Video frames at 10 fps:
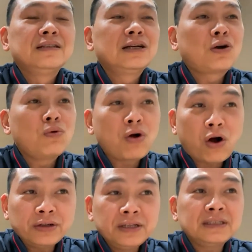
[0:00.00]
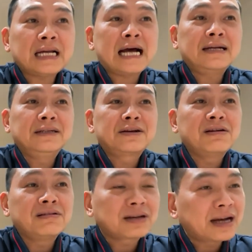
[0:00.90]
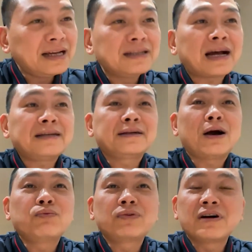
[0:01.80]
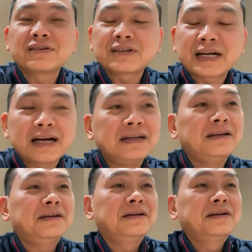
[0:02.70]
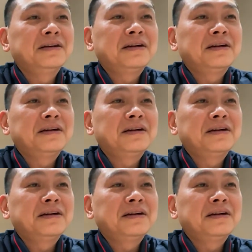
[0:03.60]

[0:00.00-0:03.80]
Nhưng cũng có những gia đình cực kỳ thành công, cực kỳ